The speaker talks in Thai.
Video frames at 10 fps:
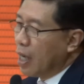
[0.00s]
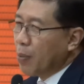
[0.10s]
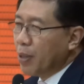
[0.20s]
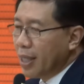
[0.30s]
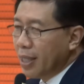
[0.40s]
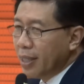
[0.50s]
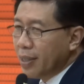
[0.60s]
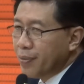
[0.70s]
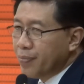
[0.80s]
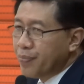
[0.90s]
เจอเขาพอดี
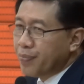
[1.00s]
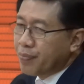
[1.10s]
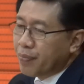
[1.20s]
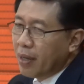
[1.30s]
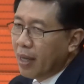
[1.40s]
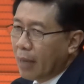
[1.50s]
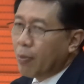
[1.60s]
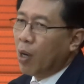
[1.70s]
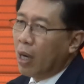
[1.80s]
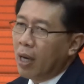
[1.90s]

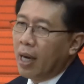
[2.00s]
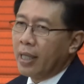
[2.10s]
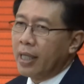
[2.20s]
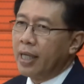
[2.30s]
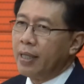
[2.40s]
เขาบอกเขากำลัง